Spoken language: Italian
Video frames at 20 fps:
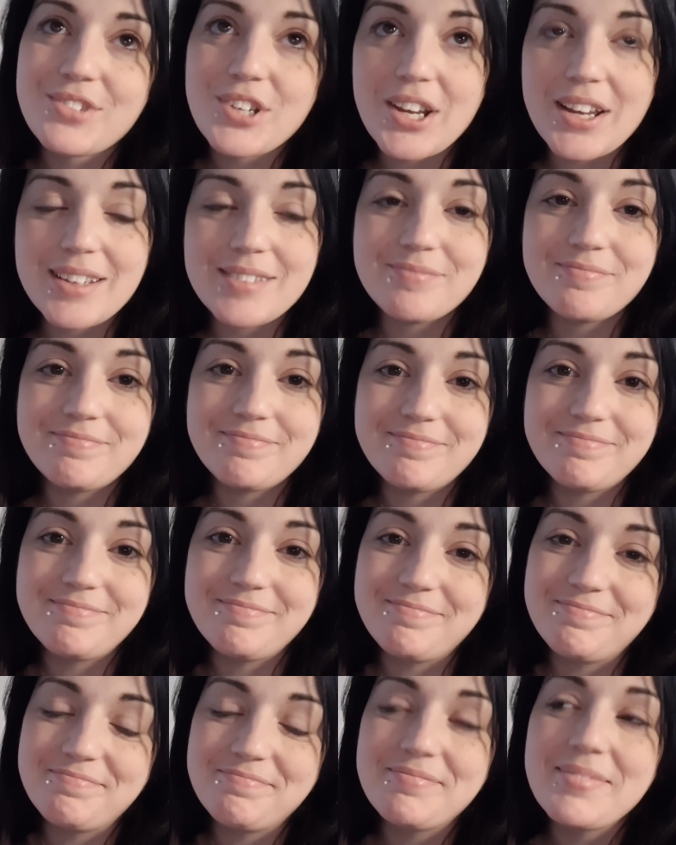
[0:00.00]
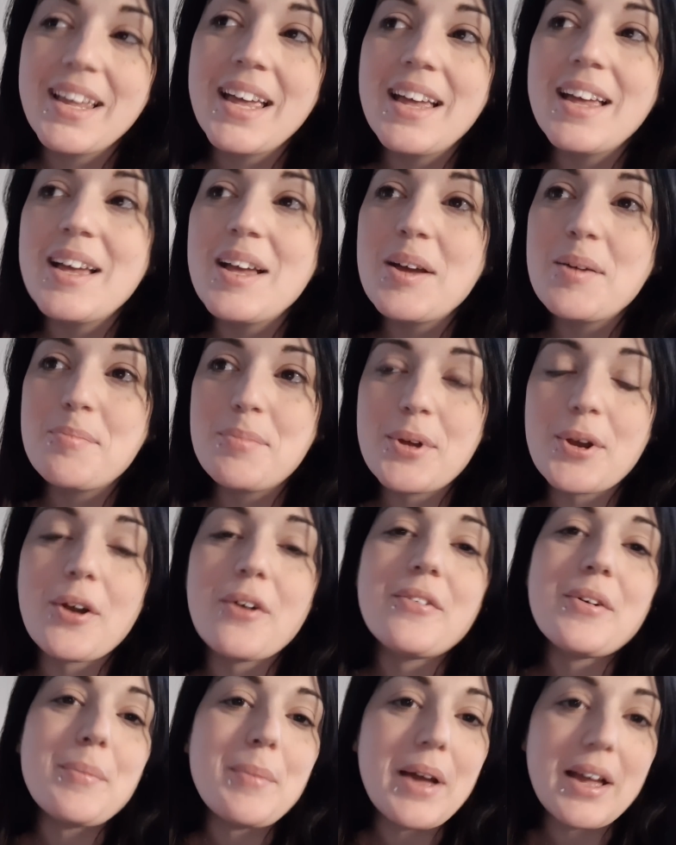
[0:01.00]
cioè, però
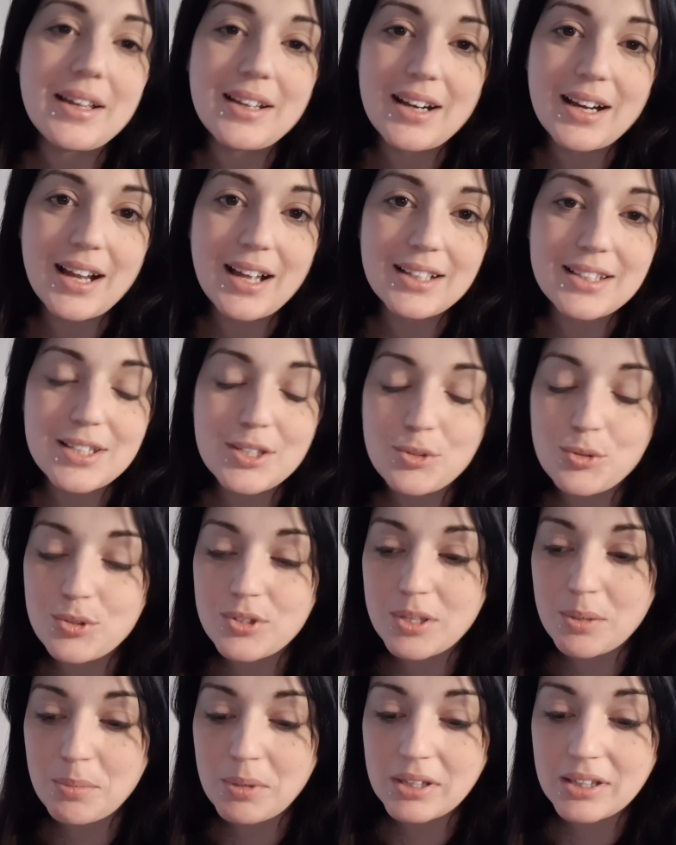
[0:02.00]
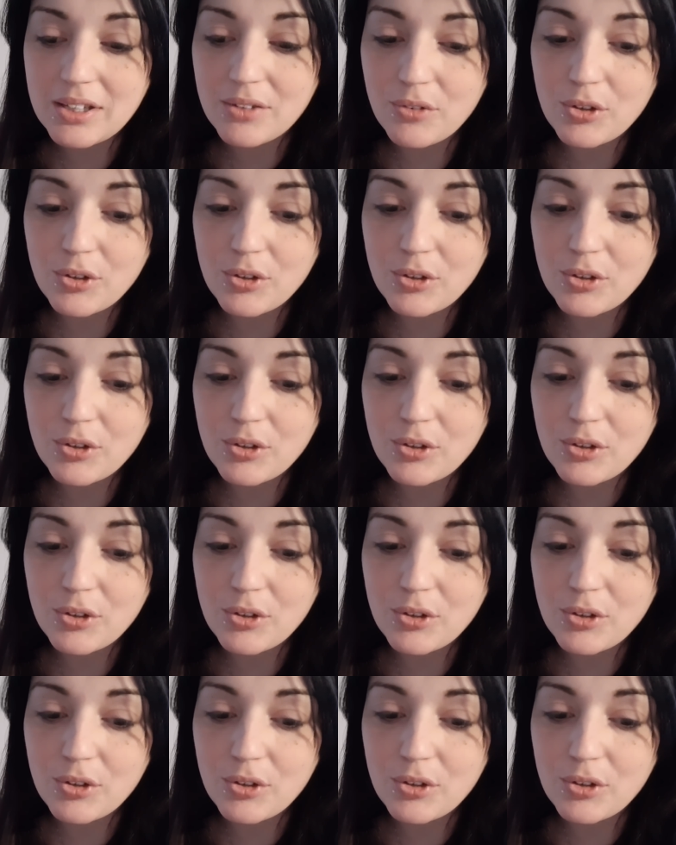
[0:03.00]
vabbè ragazzi, giustamente